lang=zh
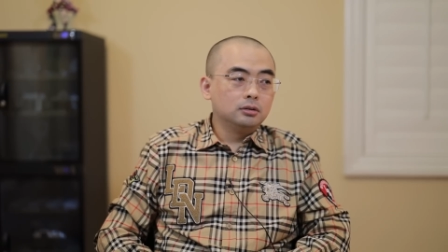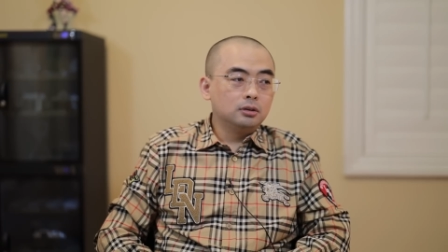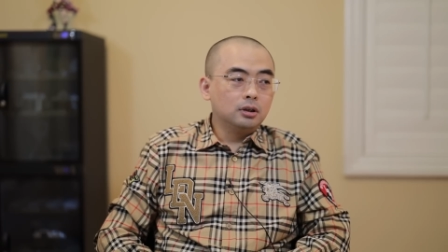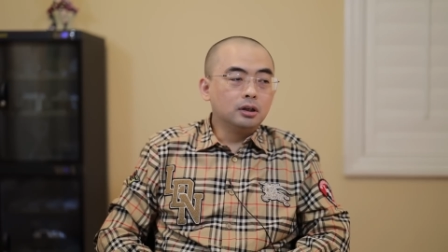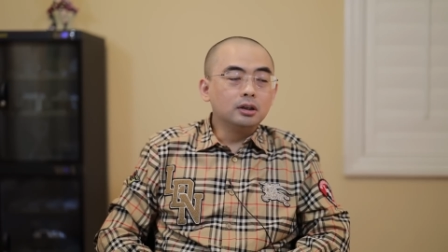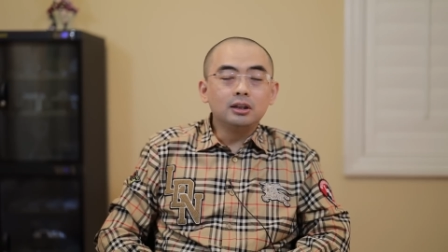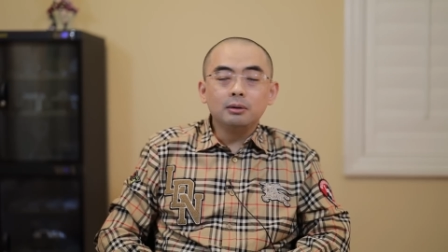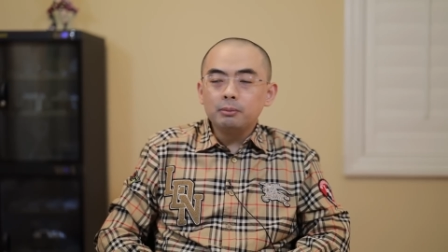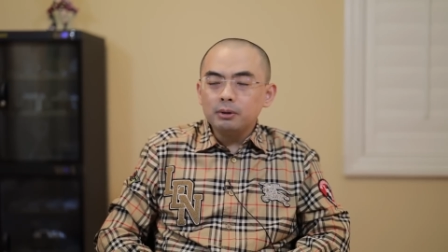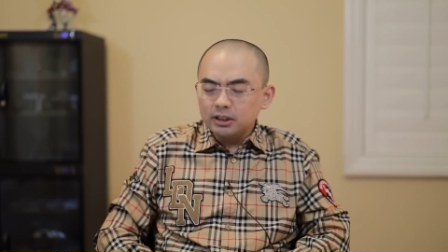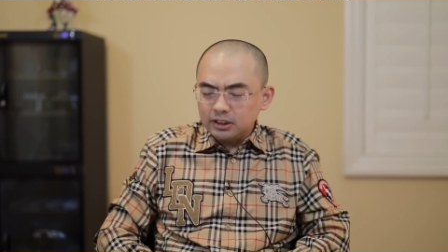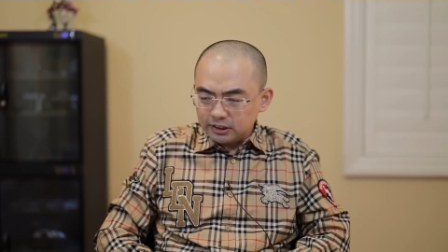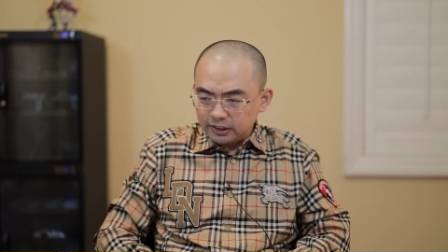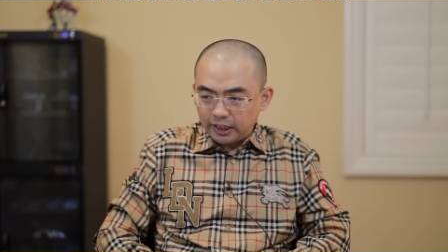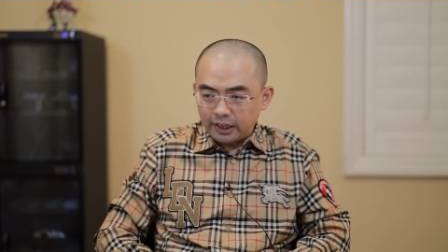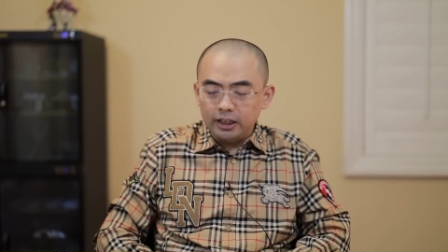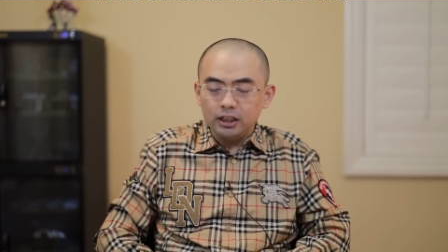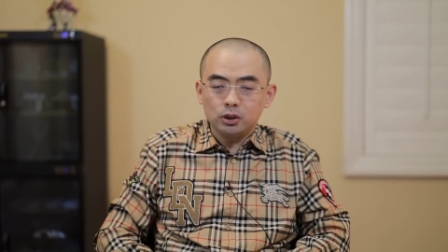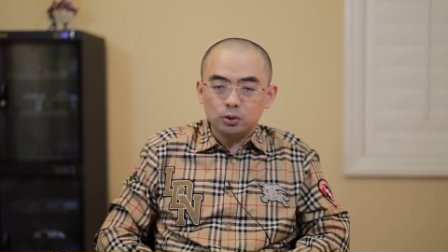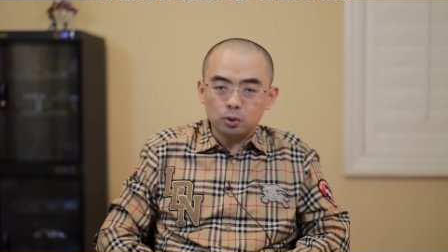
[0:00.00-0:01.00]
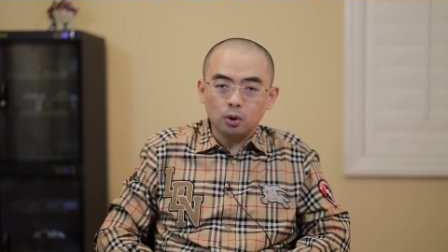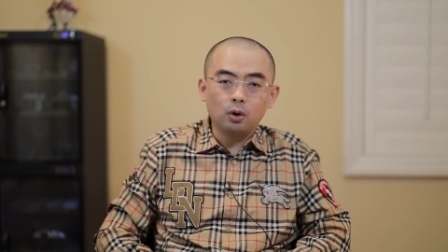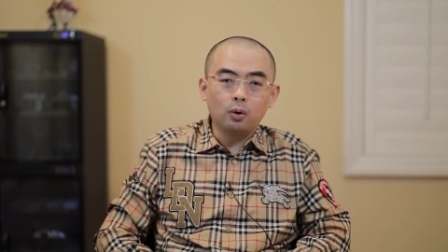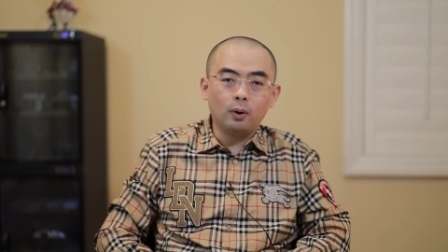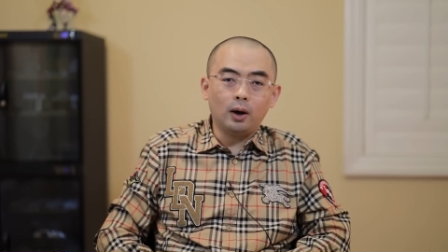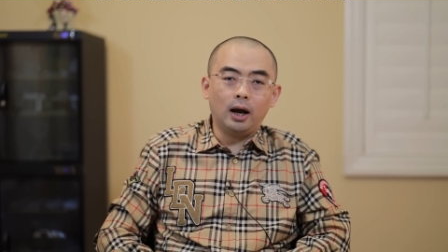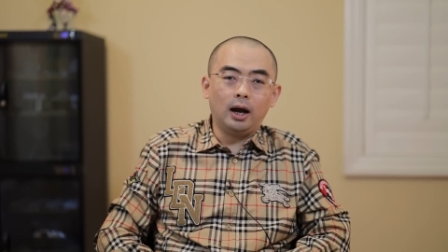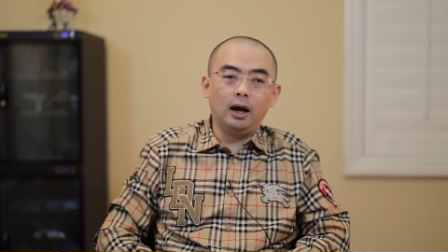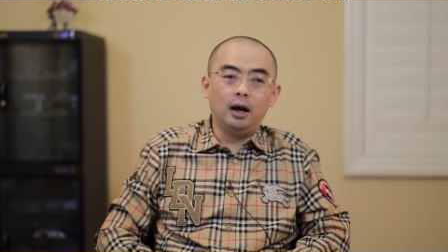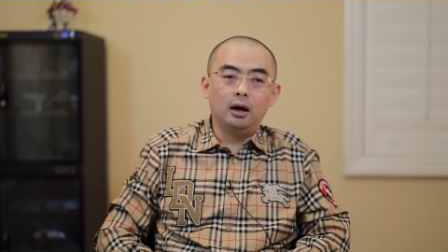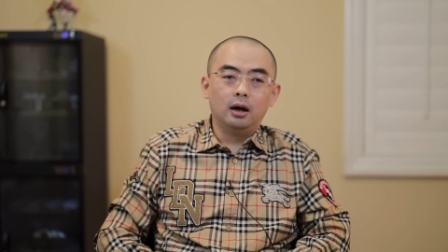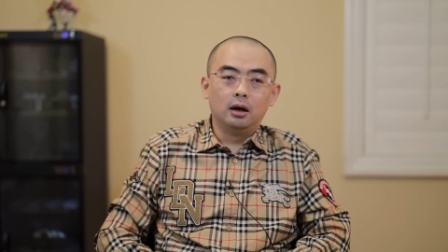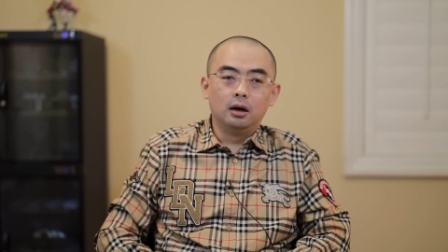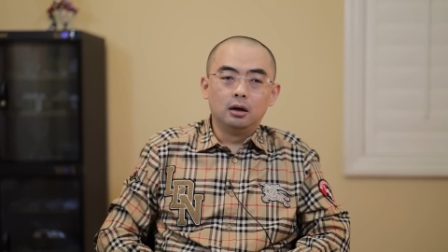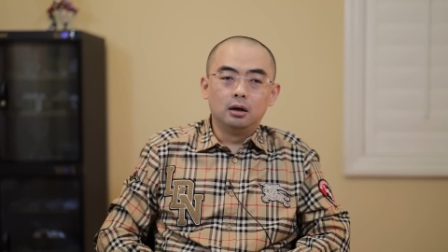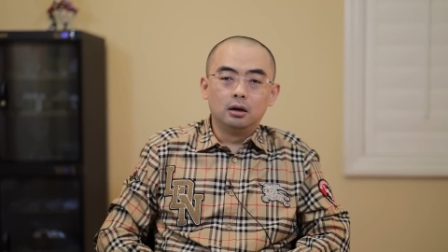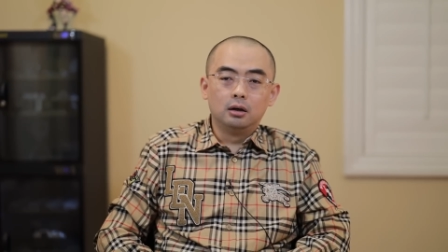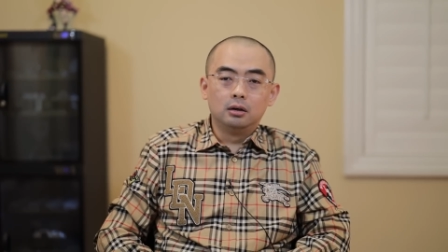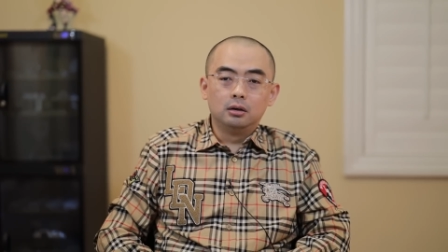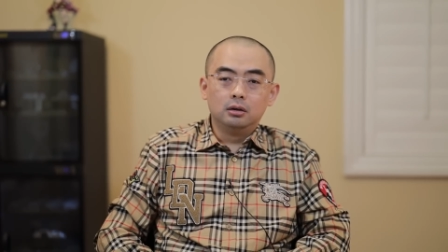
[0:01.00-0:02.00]
他跟他妈谁说话？
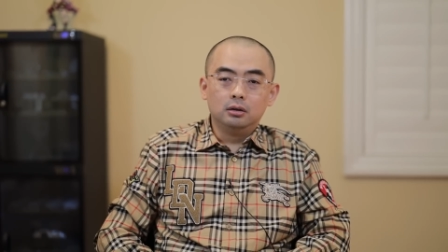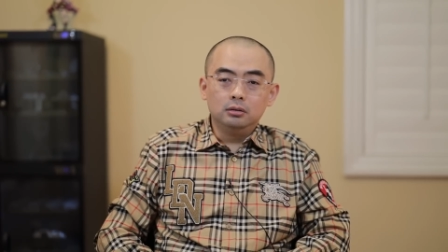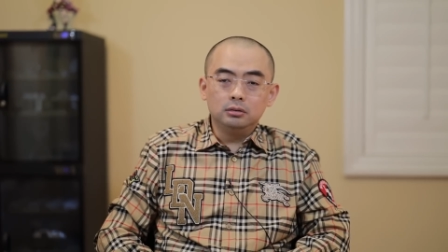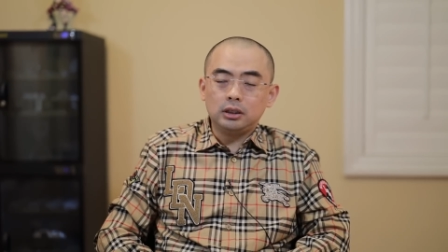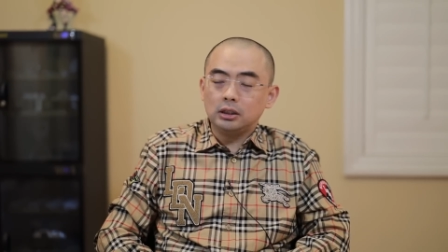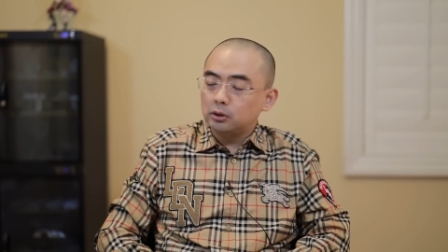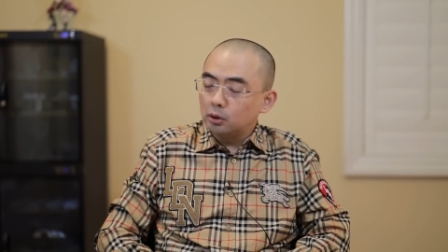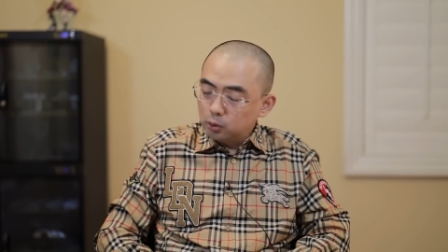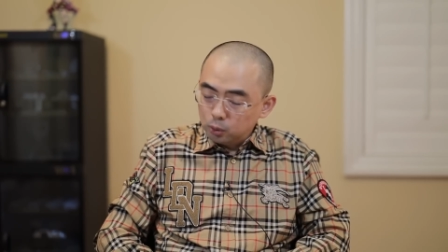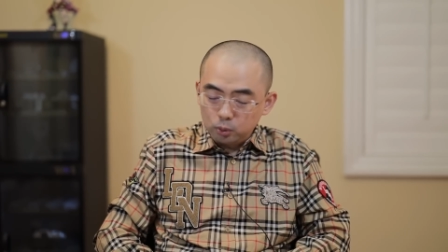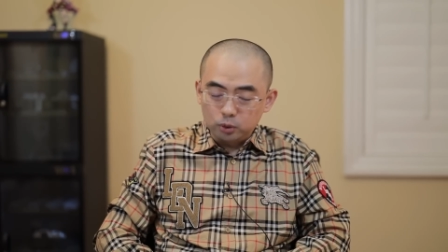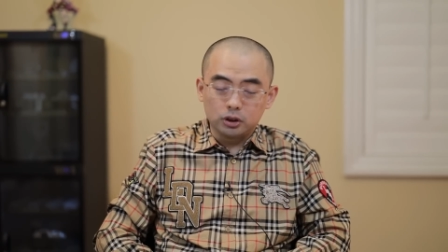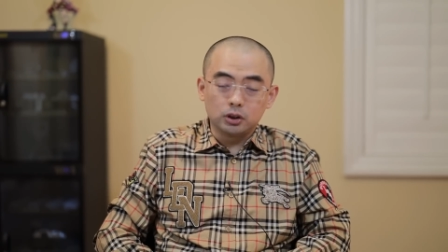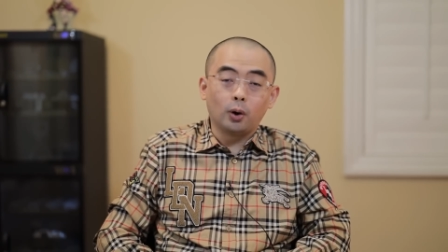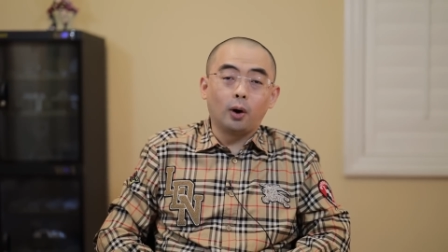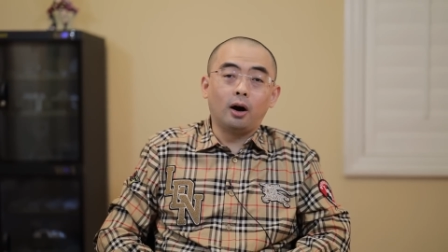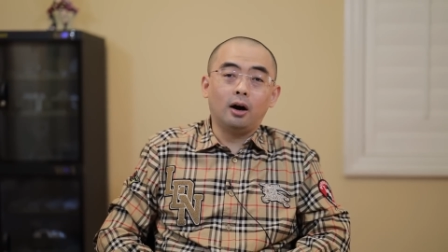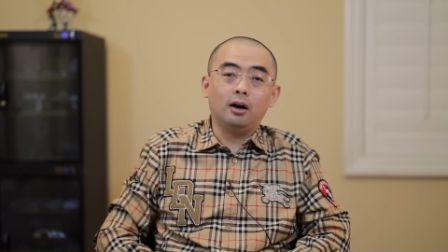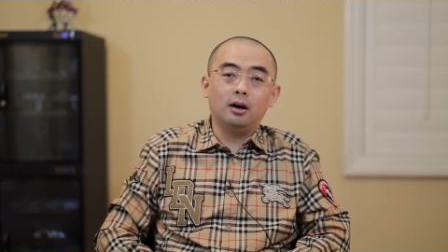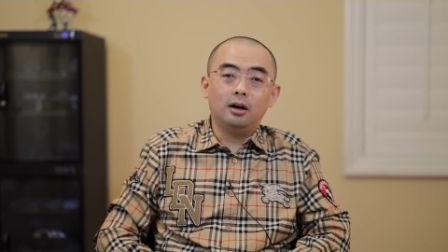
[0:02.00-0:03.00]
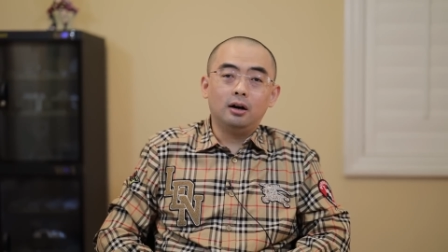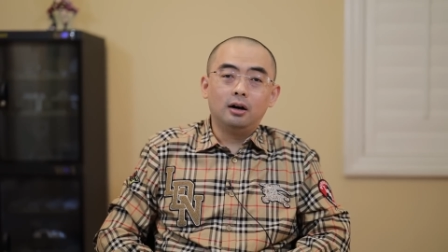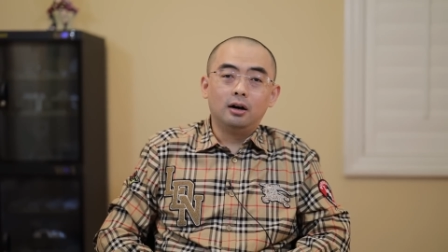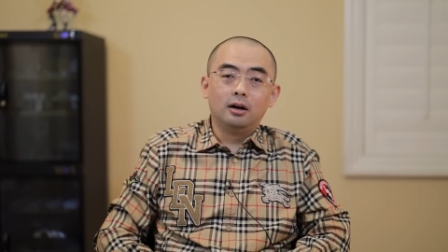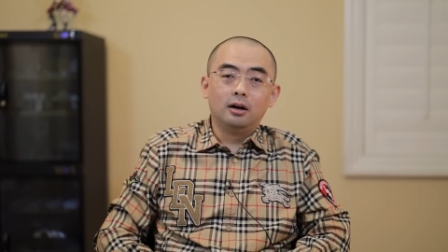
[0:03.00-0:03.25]
他都录一段